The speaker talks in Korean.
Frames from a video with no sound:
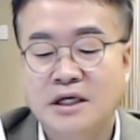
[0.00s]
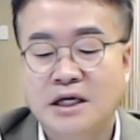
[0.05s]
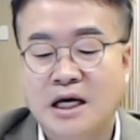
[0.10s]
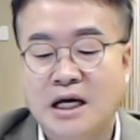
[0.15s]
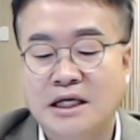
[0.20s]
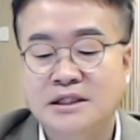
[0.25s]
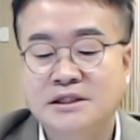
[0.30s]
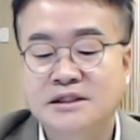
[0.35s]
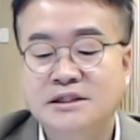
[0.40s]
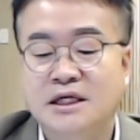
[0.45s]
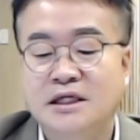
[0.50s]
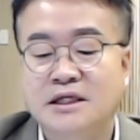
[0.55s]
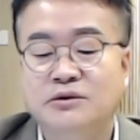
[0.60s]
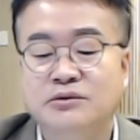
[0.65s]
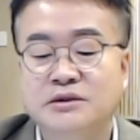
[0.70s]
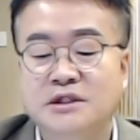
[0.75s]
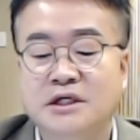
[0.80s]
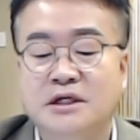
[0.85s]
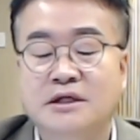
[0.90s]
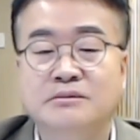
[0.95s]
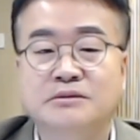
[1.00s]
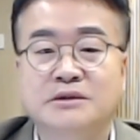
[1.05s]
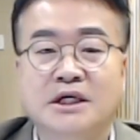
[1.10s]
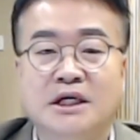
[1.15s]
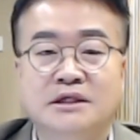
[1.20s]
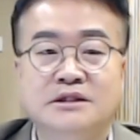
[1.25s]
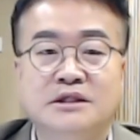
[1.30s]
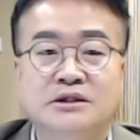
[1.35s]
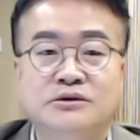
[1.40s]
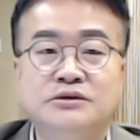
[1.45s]
안 사놓은 사람들이
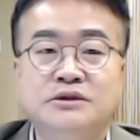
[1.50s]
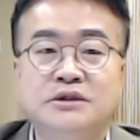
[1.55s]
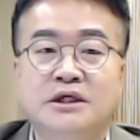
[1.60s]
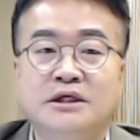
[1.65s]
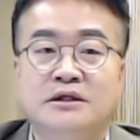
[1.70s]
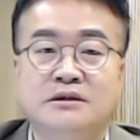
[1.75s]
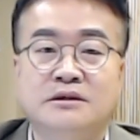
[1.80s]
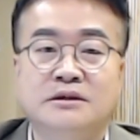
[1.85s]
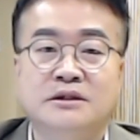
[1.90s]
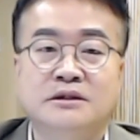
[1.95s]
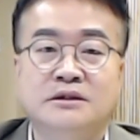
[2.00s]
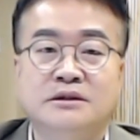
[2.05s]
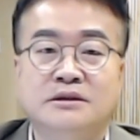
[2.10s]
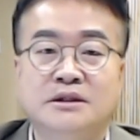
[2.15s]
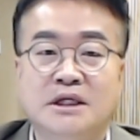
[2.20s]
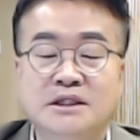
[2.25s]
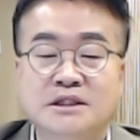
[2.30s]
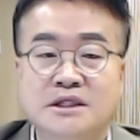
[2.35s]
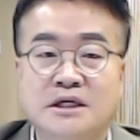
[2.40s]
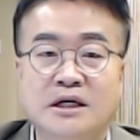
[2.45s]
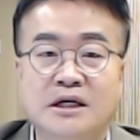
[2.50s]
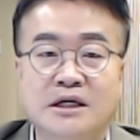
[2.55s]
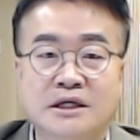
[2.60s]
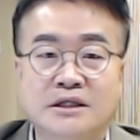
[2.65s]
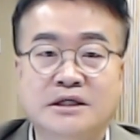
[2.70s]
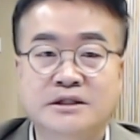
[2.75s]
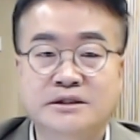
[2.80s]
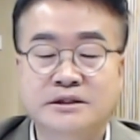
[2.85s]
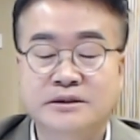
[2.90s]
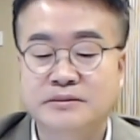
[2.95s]
항상 후회를 항상 하게
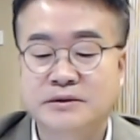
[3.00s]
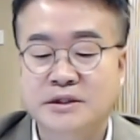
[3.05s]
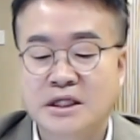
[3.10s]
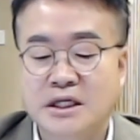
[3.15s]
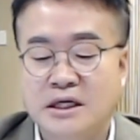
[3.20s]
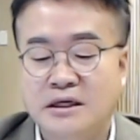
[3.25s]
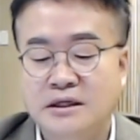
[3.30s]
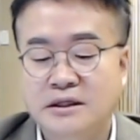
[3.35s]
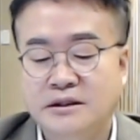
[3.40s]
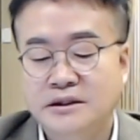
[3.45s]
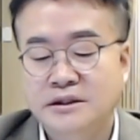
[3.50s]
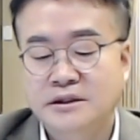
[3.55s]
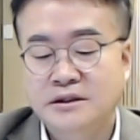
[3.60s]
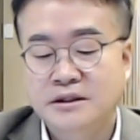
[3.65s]
됐습니다.